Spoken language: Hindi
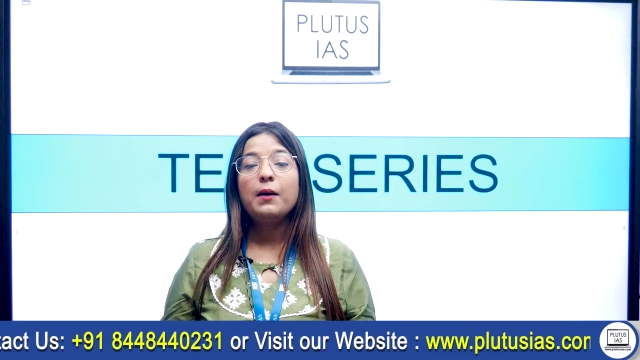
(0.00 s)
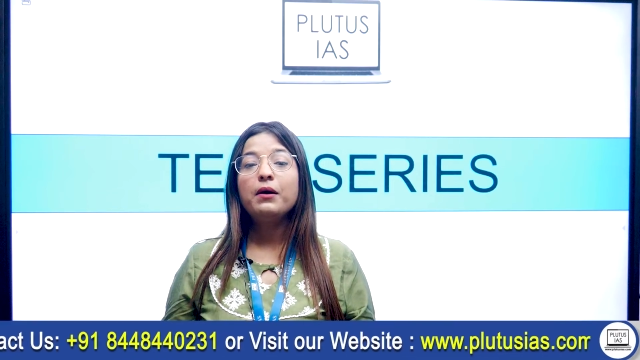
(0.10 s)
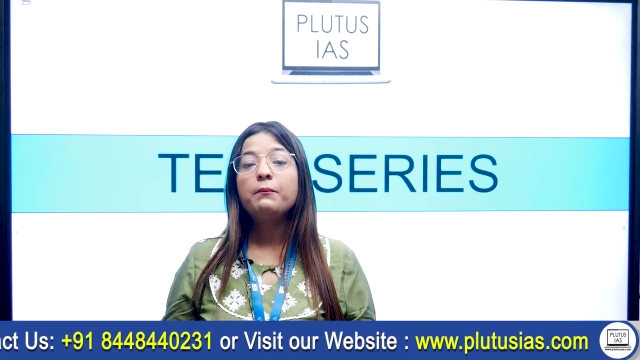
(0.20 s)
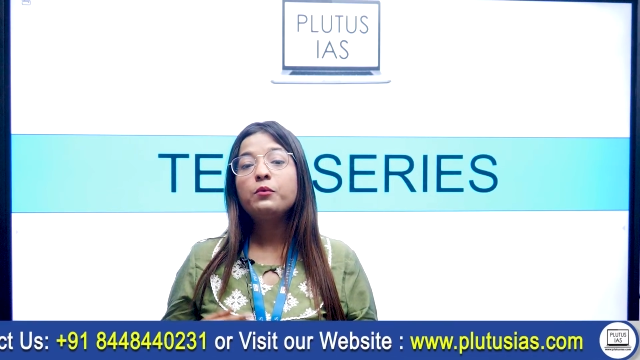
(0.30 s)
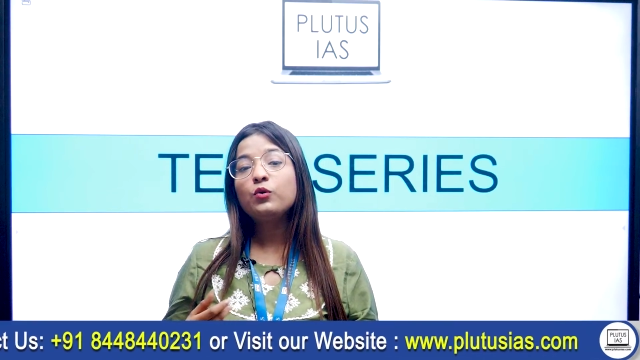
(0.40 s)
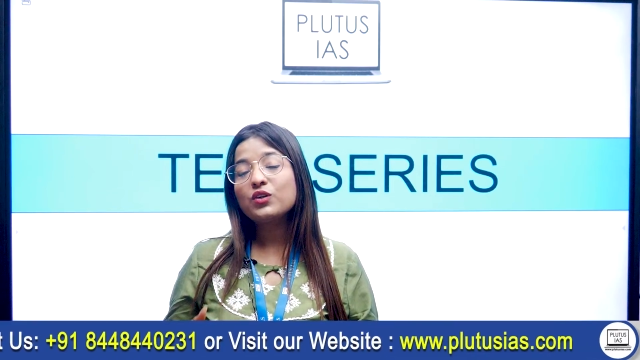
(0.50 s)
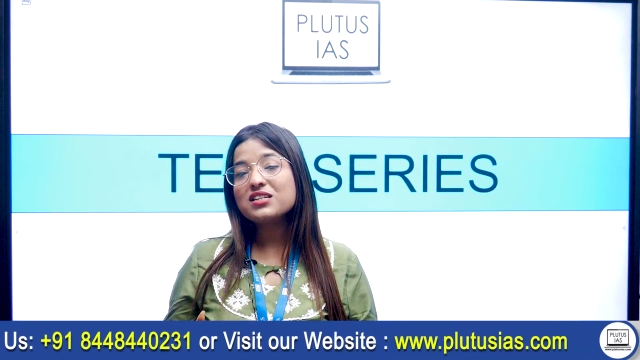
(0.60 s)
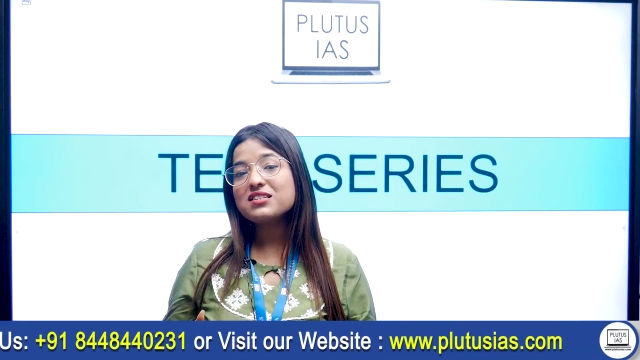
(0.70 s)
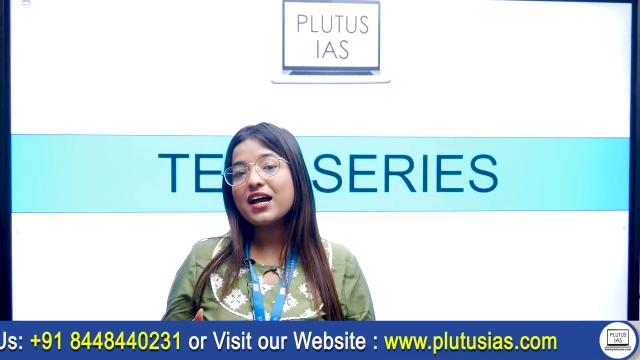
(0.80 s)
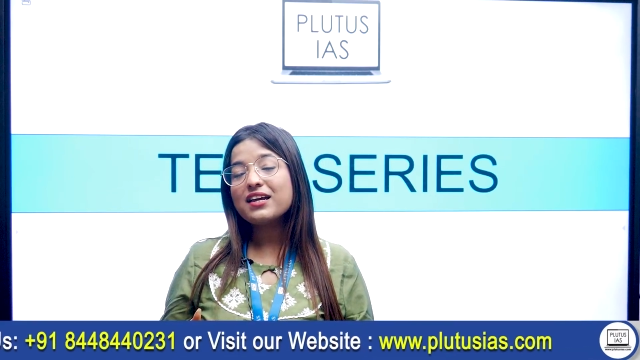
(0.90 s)
अब
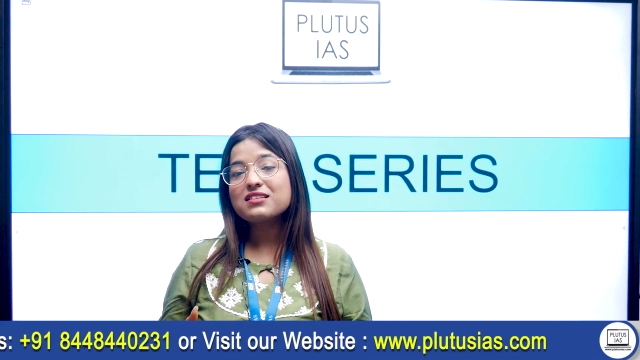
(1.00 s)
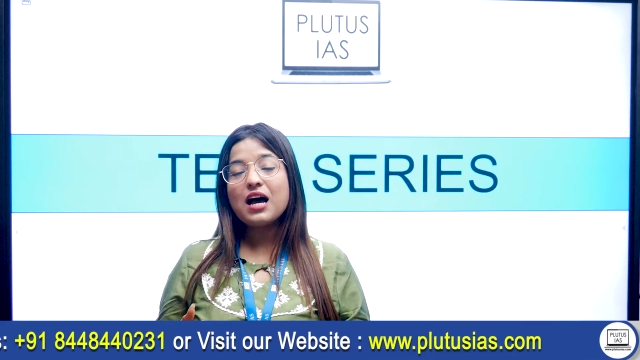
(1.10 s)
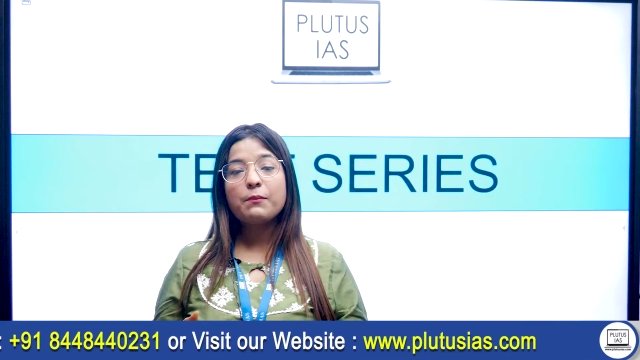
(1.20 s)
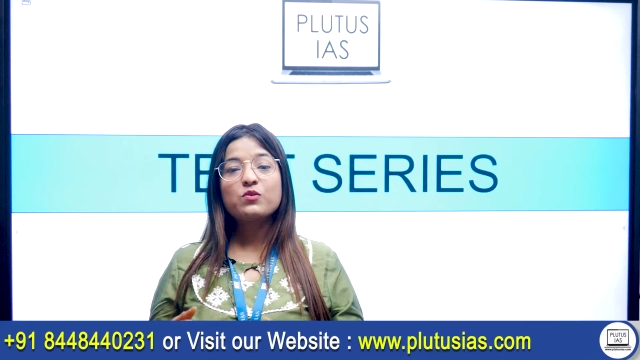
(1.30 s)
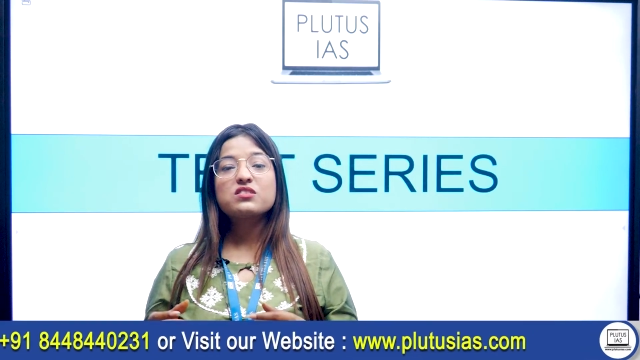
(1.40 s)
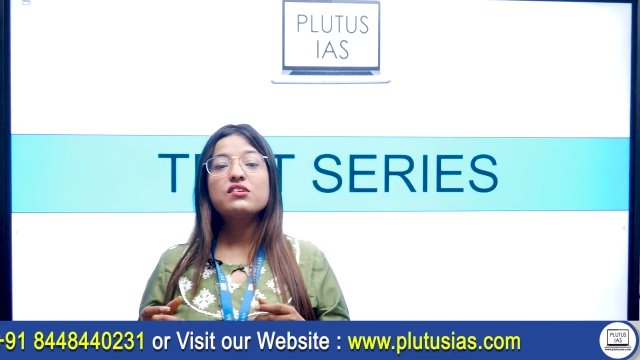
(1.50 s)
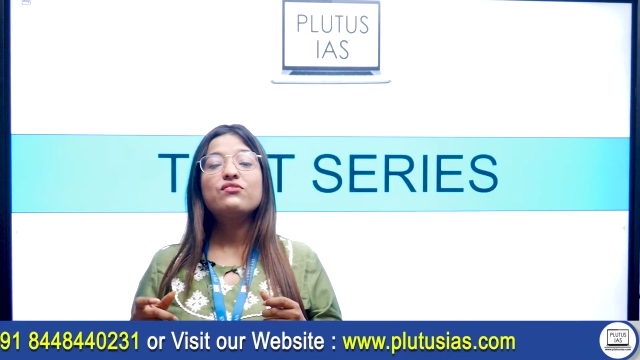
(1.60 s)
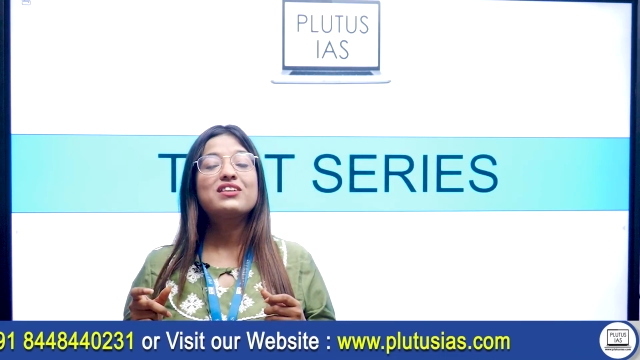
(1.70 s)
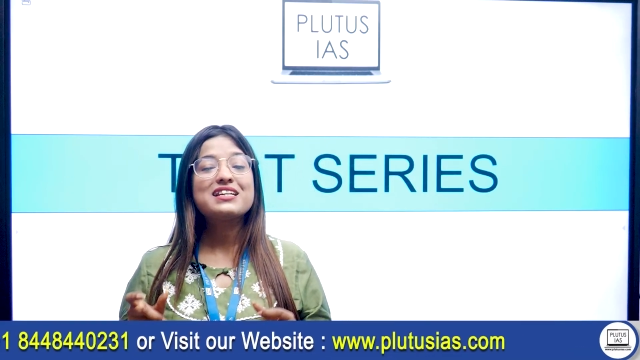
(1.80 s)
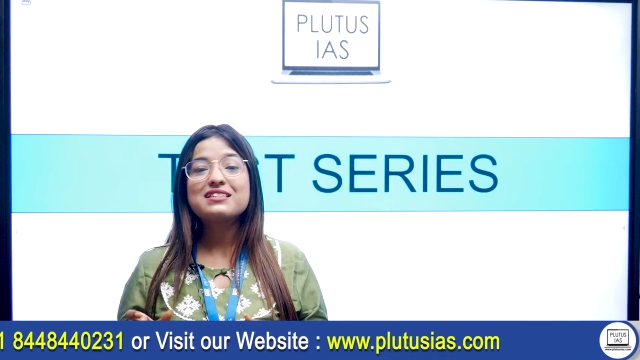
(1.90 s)
प्लूटस आई आपको
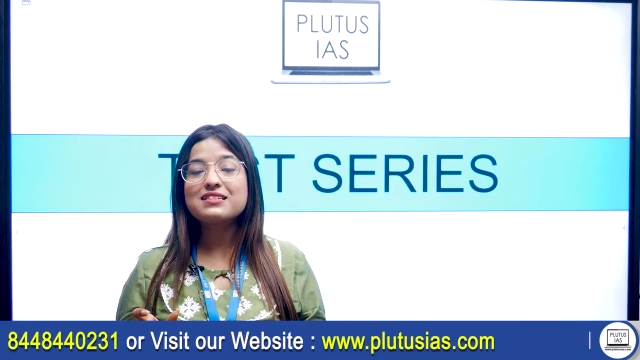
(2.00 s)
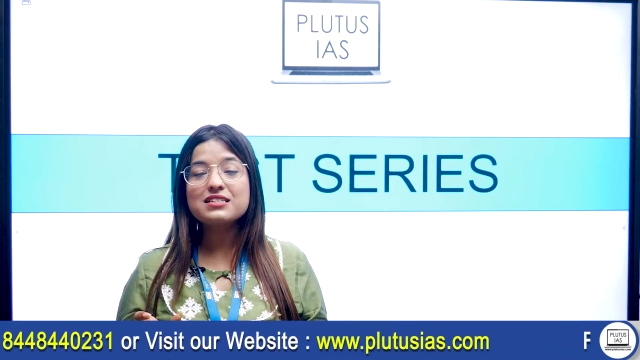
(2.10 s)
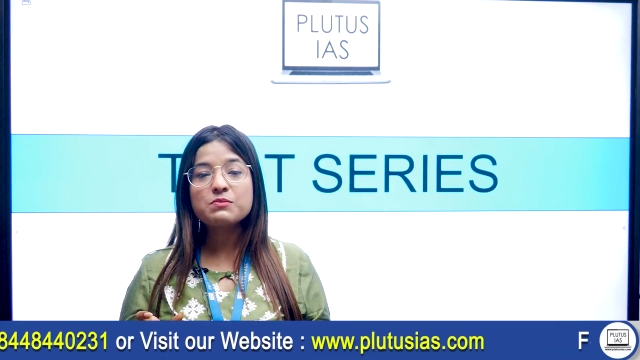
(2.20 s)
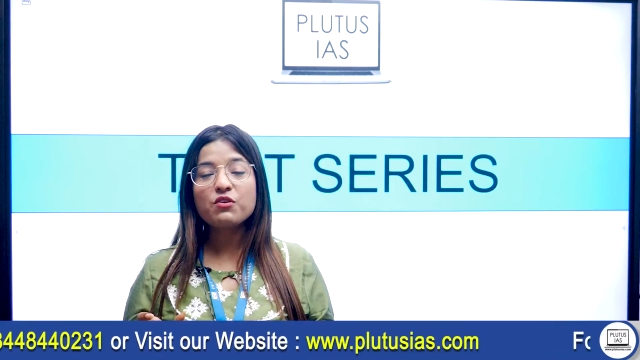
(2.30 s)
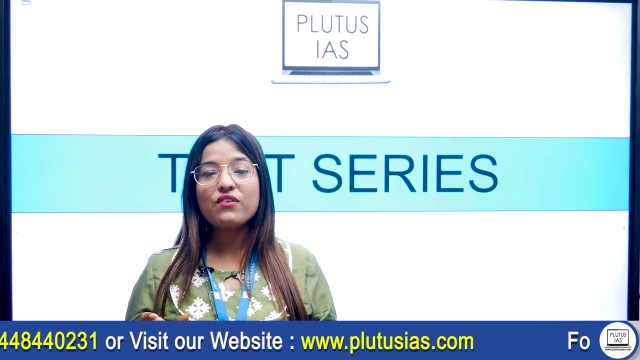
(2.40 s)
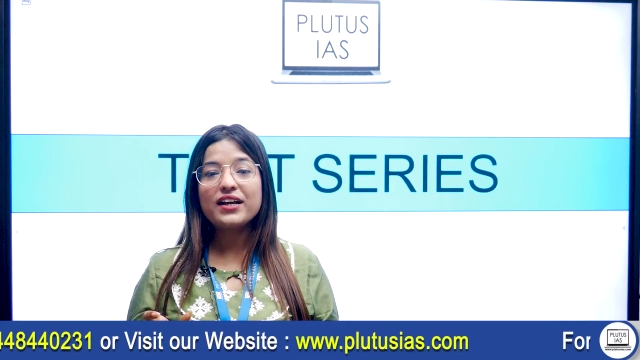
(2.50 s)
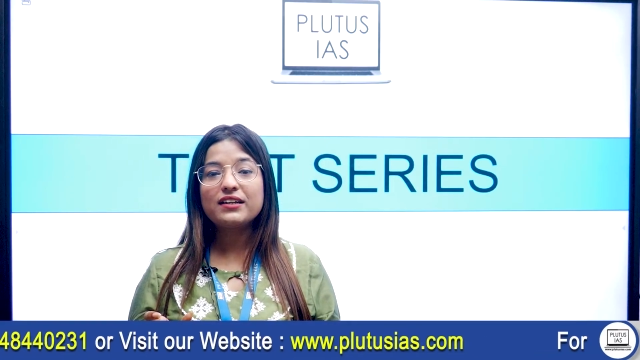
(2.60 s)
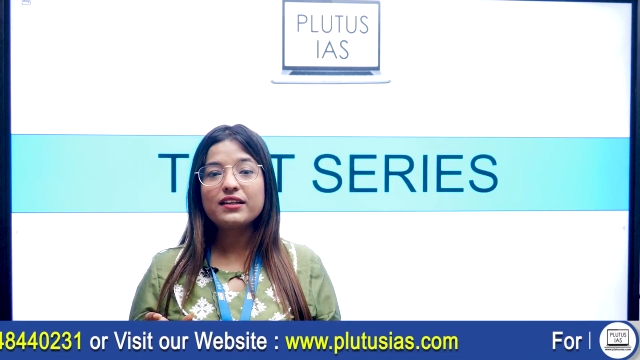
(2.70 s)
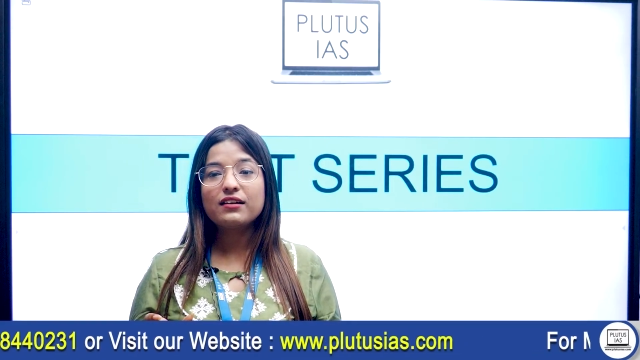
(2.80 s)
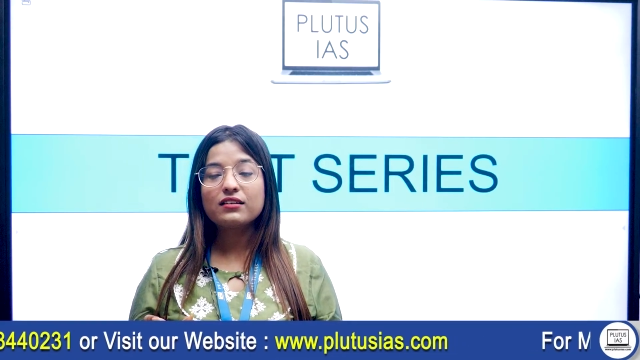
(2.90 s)
सिर्फ टेस्ट सीरीज
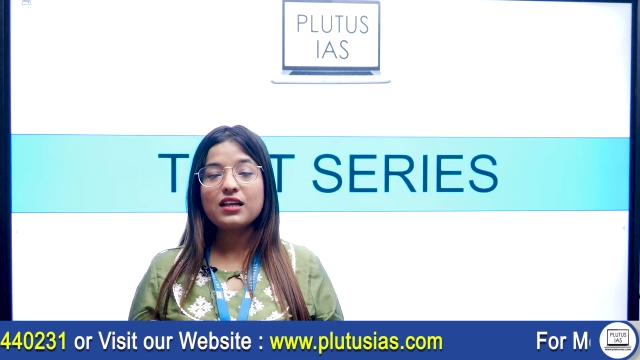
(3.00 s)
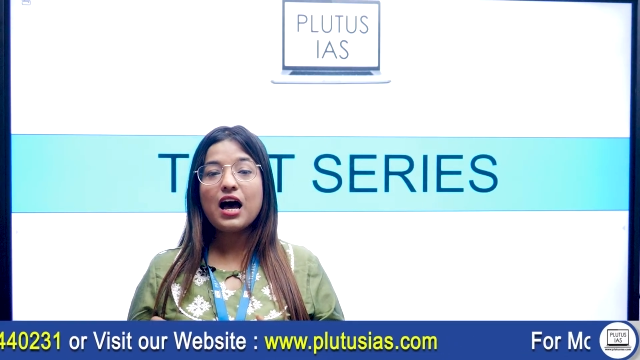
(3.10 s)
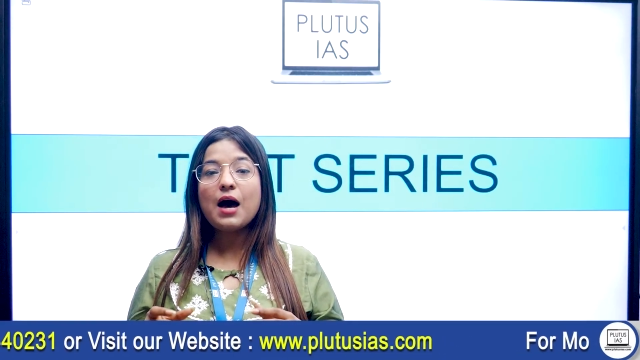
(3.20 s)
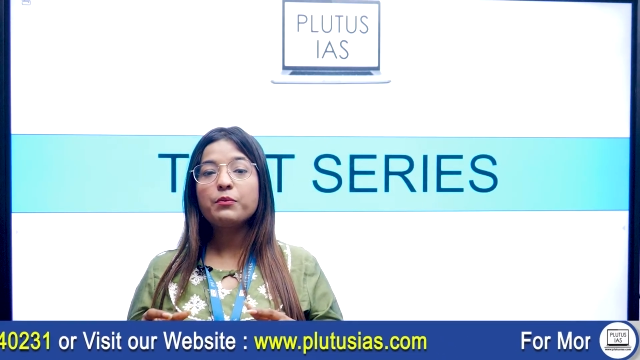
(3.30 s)
प्रोवाइड नहीं करता